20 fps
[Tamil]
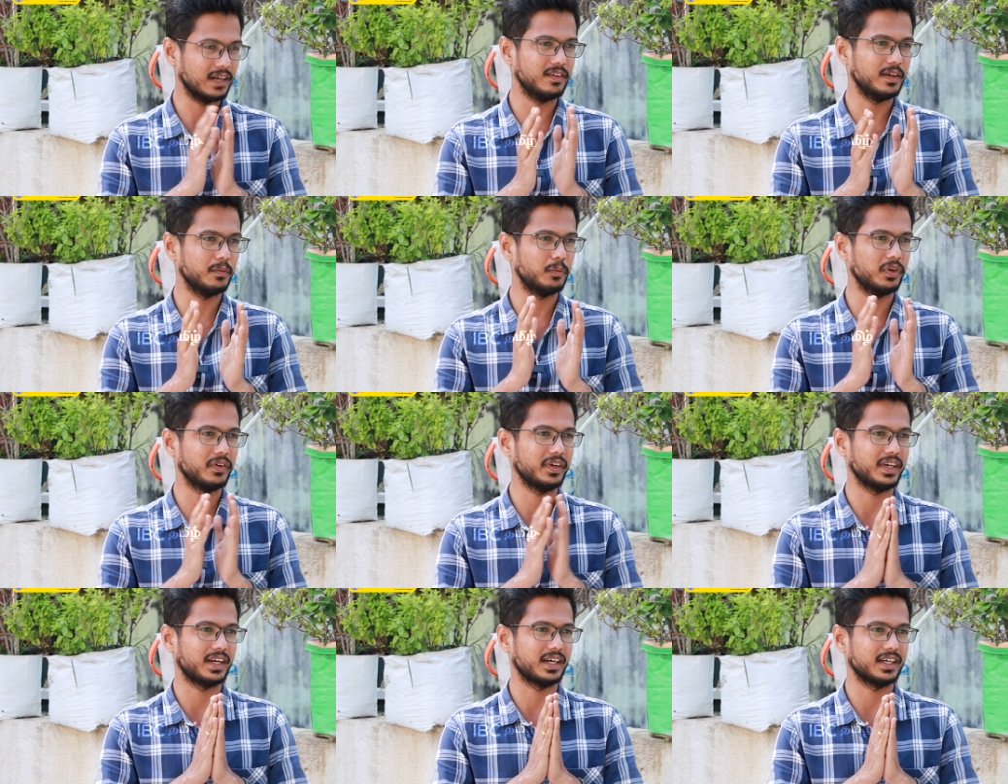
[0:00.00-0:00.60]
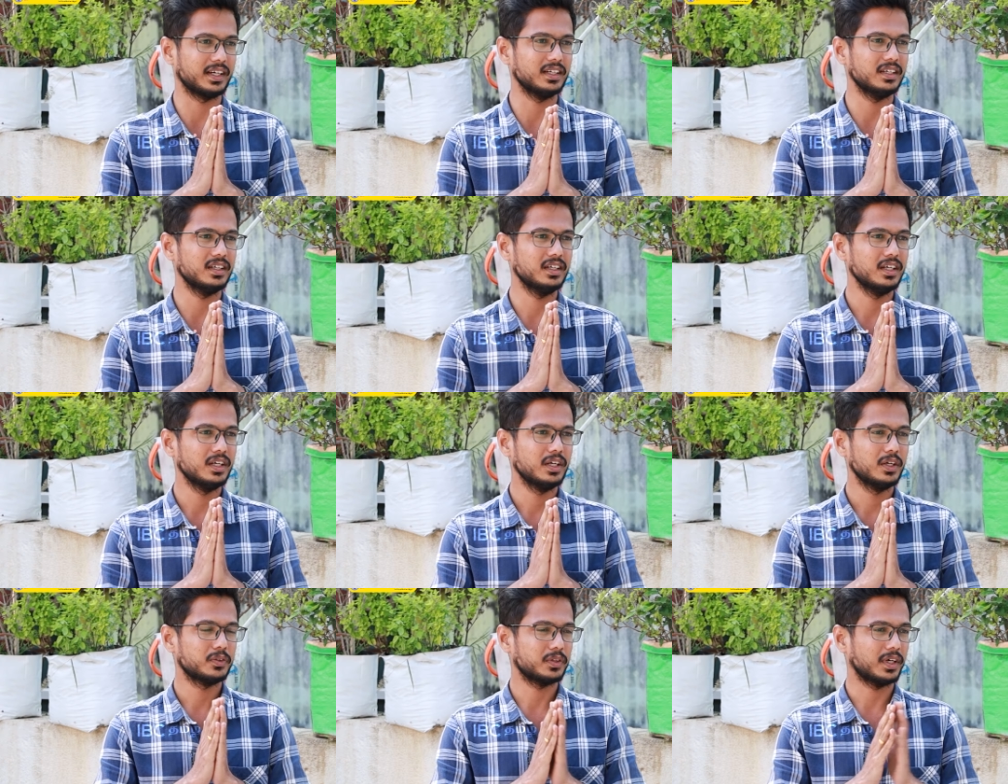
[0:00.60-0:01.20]
கேள்வியை முன்வைக்கிறாங்க
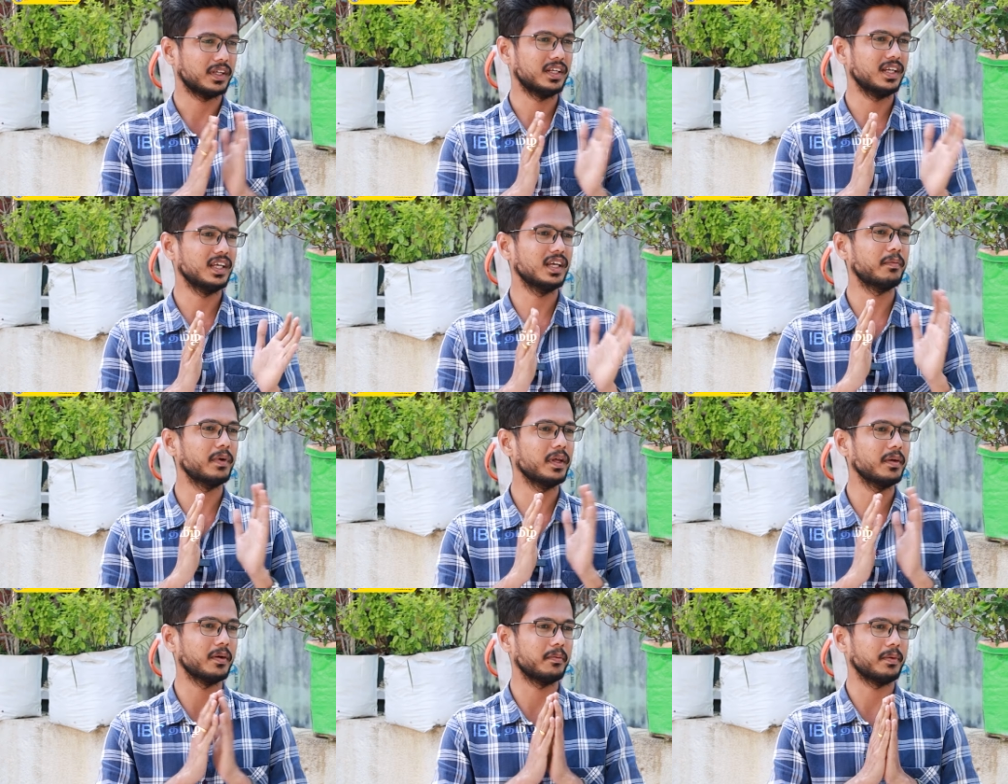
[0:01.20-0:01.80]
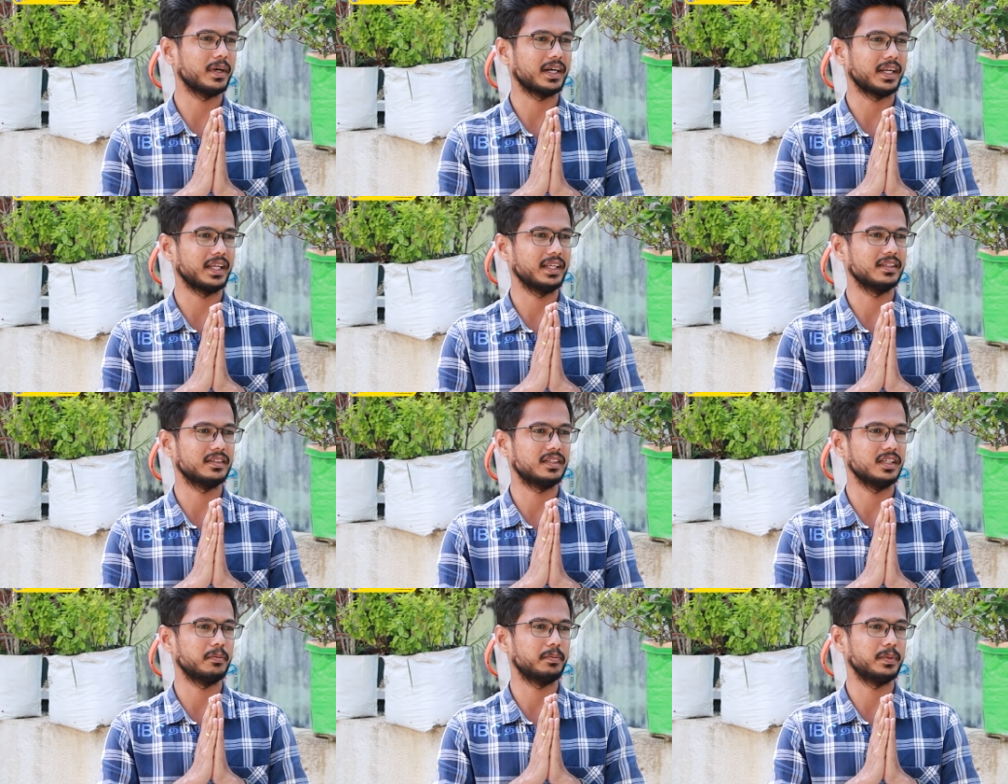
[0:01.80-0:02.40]
ஸோ அதை நீங்கள் எப்படிமா பார்க்குறீங்க
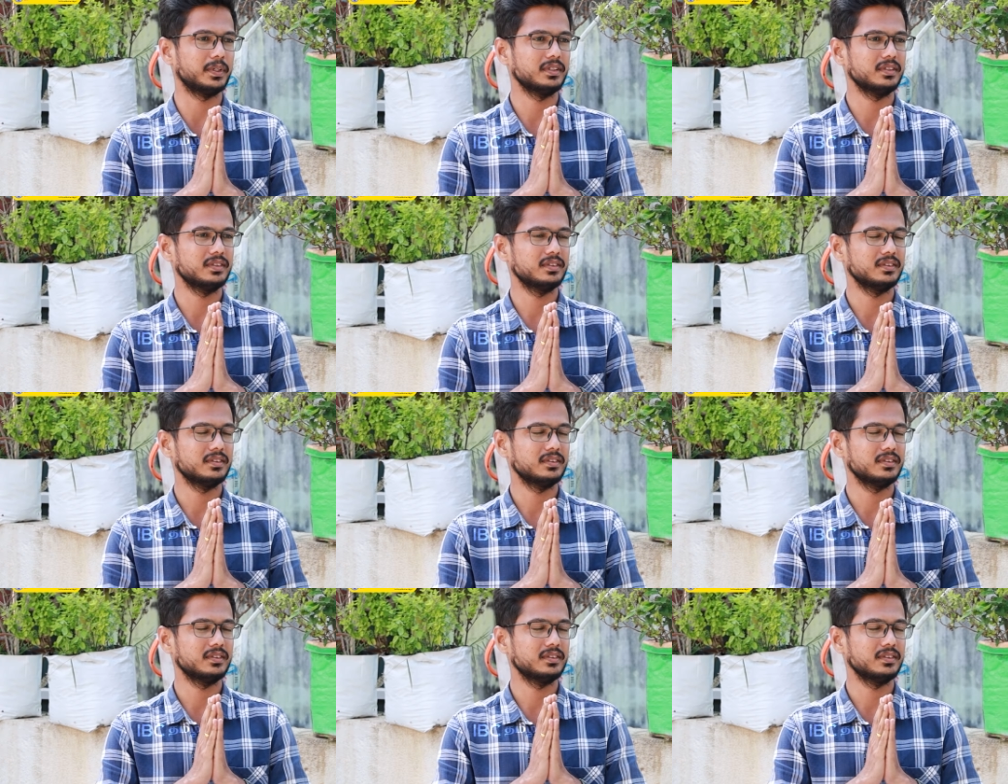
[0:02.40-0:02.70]
இந்த தீர்ப்பை